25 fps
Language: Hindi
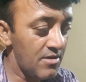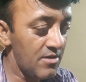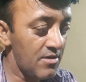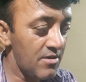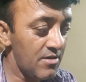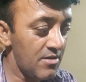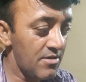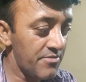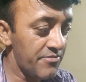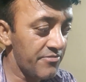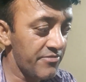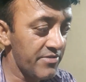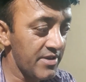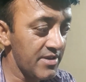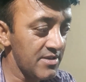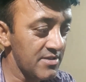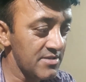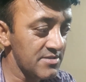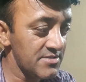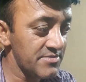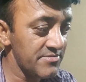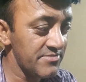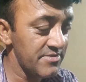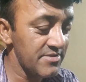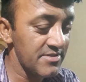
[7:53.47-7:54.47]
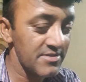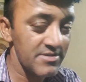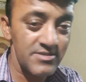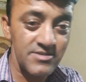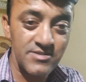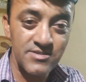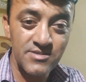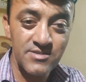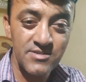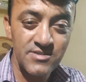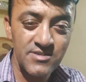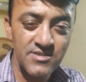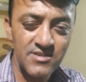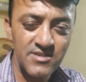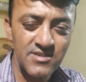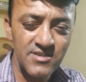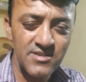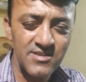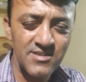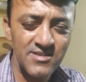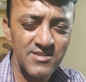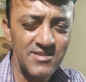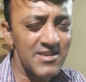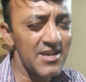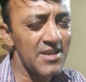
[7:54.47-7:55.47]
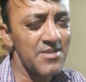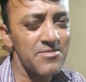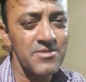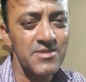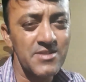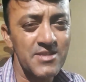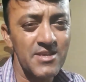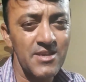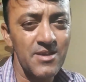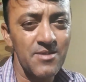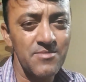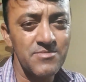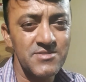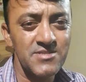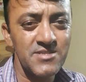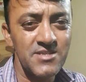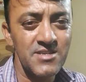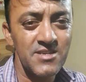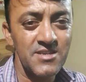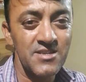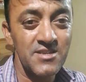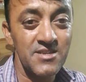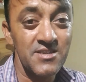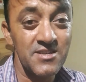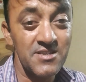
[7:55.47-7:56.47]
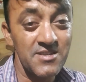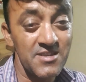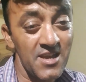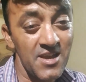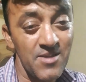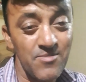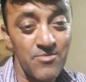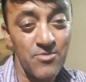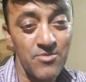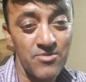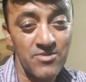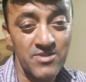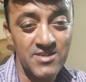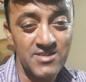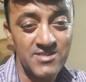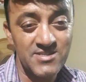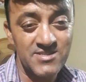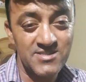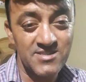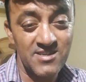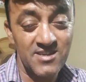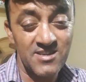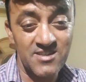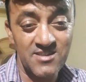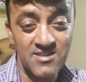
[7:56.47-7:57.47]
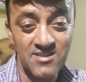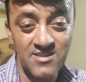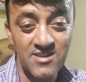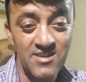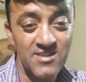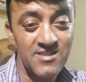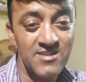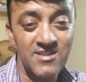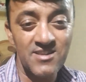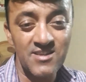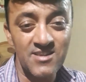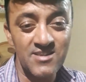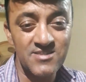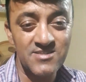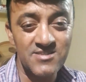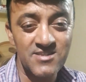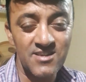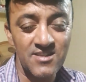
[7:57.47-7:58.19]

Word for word: और फ्रेंड्स फिर कल मिलते हैं आपसे नए ब्लॉग के साथ नए दिन के